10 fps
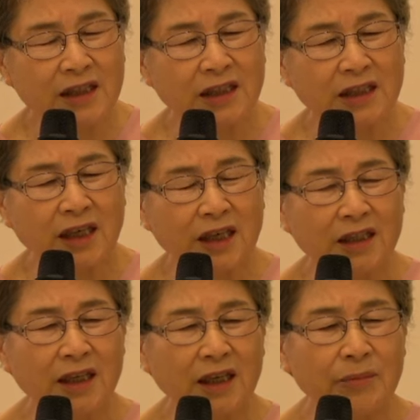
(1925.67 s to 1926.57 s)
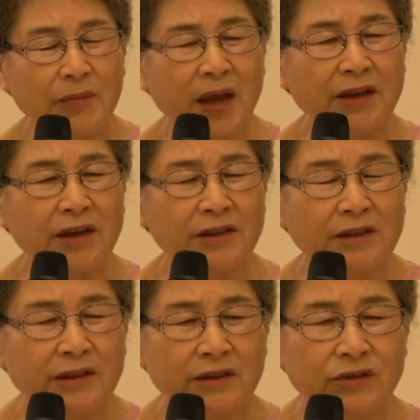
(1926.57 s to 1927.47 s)
인간에
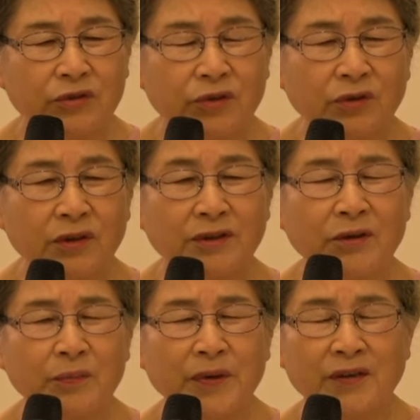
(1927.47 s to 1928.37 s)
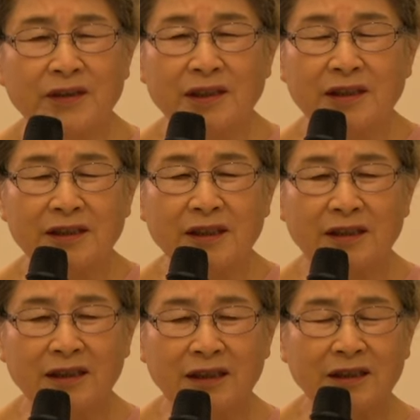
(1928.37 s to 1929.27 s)
매여서 종으로 평생을
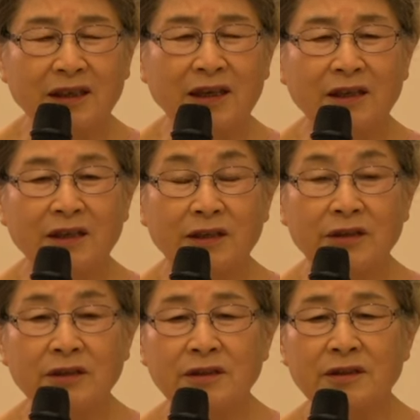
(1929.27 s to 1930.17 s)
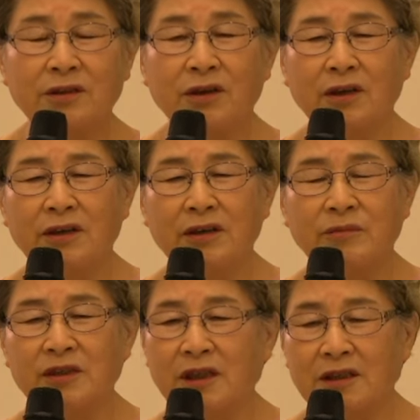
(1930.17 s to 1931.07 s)
살아간다. 이것이
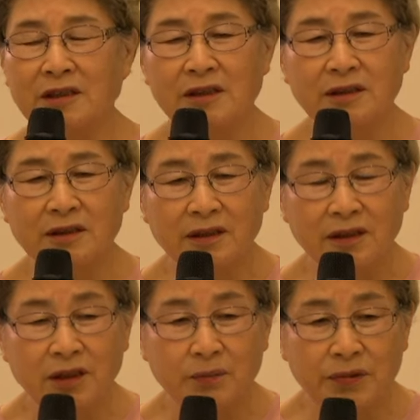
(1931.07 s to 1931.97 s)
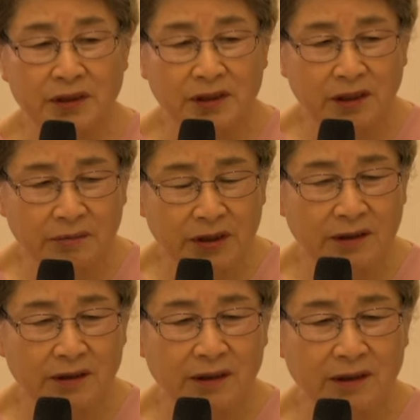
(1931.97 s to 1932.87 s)
너무 자기 자신이 비참한
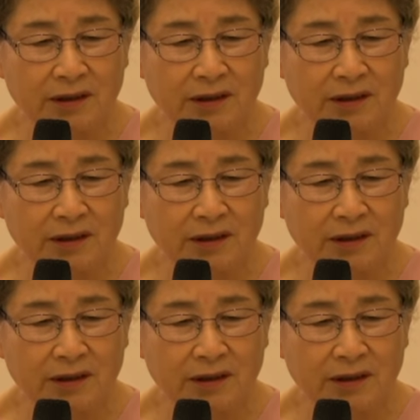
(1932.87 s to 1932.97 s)
거예요.